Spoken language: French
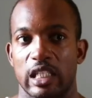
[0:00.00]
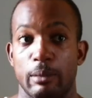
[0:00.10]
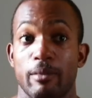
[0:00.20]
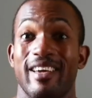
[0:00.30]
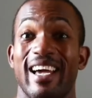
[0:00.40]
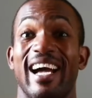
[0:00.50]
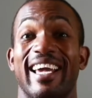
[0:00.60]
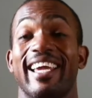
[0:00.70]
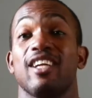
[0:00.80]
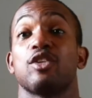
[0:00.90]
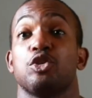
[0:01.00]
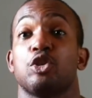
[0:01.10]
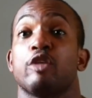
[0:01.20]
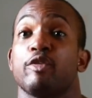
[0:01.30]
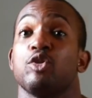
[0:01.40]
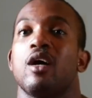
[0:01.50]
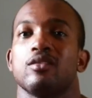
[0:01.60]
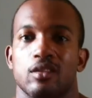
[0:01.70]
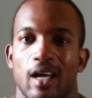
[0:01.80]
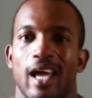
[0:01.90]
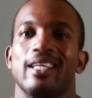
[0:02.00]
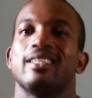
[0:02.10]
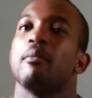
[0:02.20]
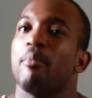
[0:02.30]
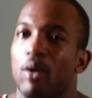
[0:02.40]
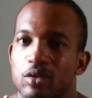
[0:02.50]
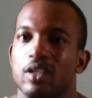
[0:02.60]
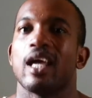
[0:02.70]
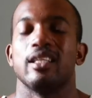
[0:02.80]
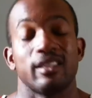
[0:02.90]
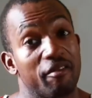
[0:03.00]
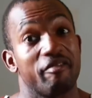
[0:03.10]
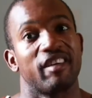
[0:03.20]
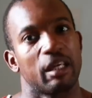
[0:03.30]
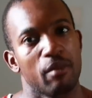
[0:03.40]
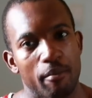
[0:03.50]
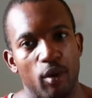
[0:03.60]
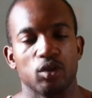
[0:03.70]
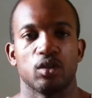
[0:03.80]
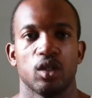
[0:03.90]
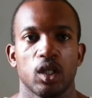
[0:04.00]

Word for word: Qui m'avait en quelque sorte fait du rang dedans. Elle était bonne. Elle était vraiment bonne.